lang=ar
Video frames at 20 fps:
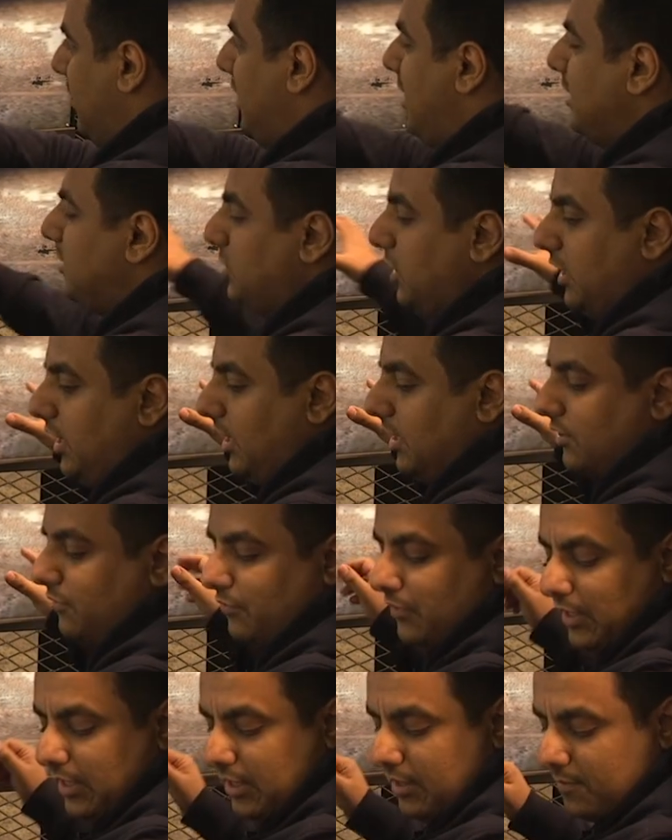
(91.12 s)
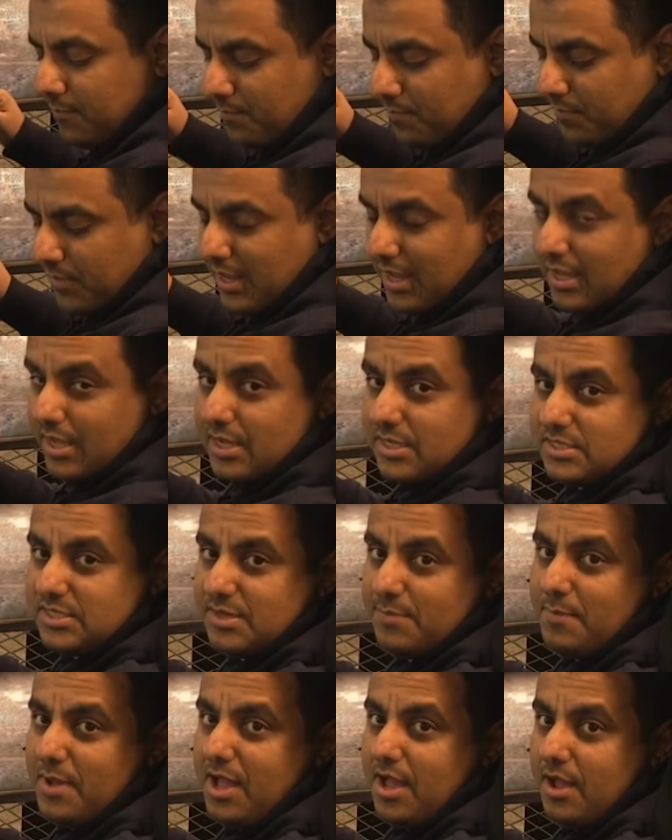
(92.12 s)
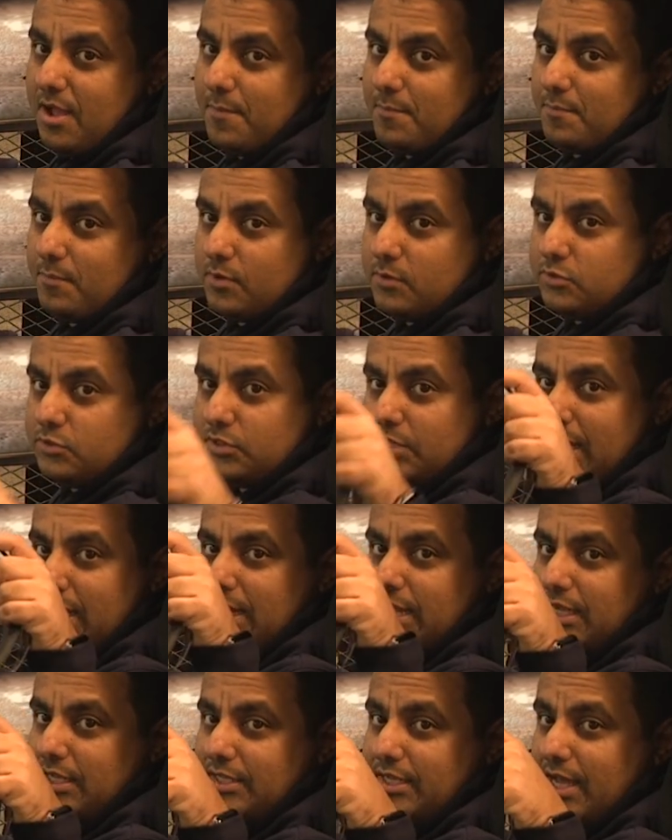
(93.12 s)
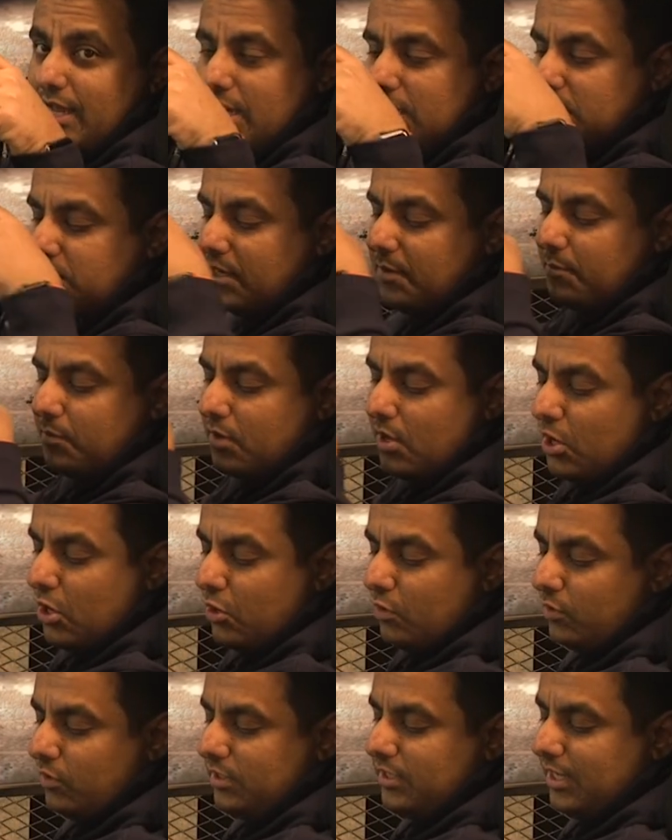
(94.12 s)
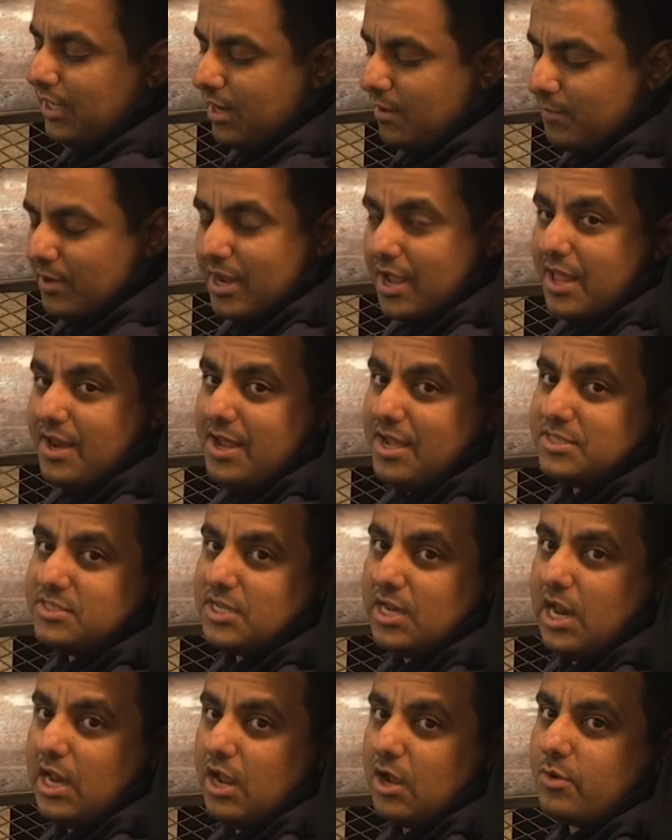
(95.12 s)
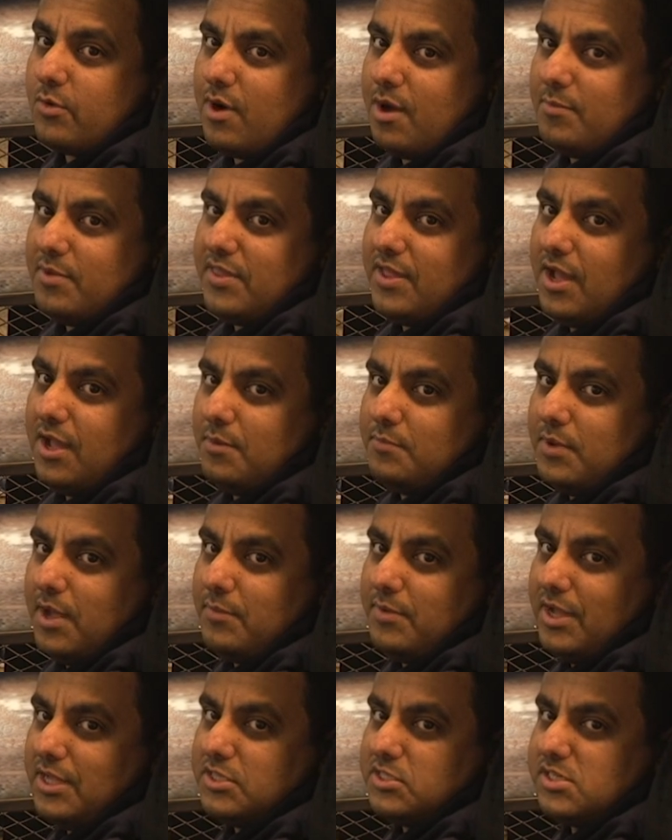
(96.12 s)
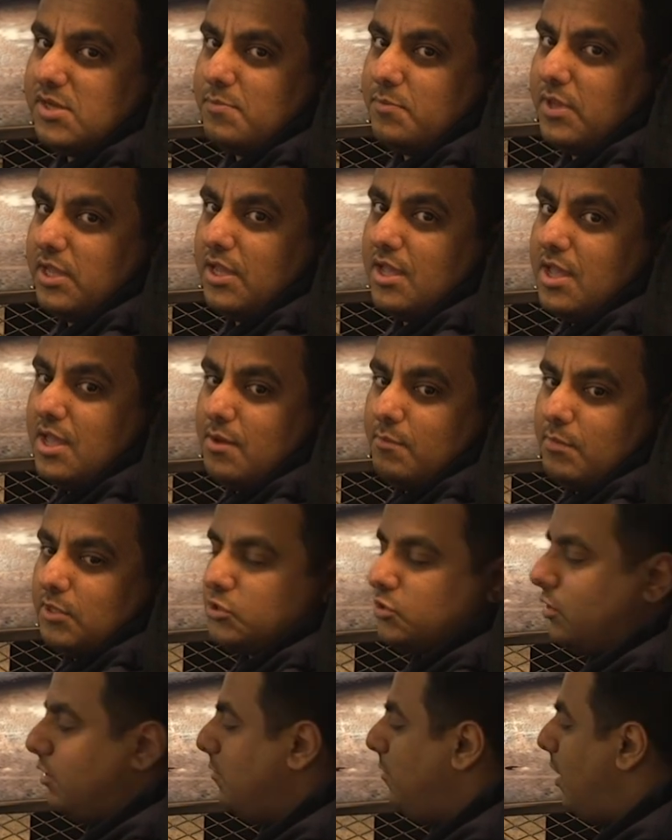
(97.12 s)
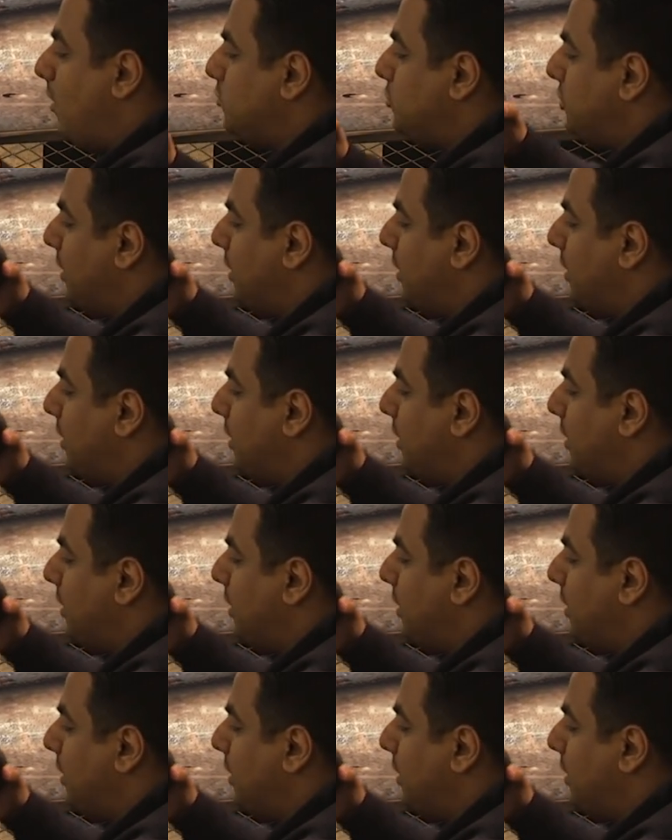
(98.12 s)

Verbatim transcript: كل شيء يحيط فيك السماعه موجوده هنا عندي على الجنب وعندي هنا مكان حتى للاكواب اذا احب ابي احط جنبي مشروب او